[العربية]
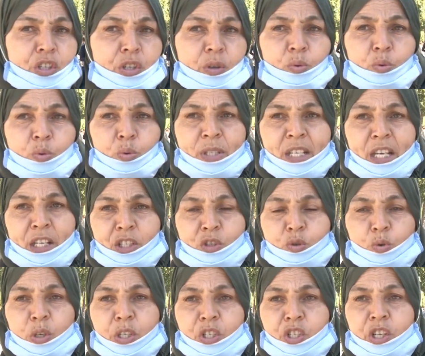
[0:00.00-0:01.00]
وزاره
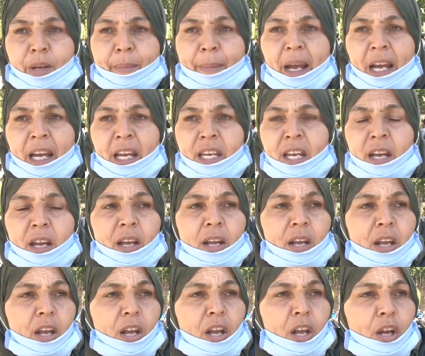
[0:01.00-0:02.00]
الشؤون الاجتماعية
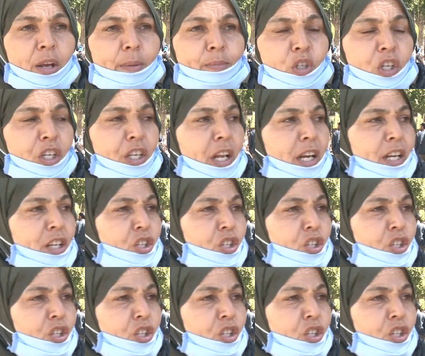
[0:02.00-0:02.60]
مشينا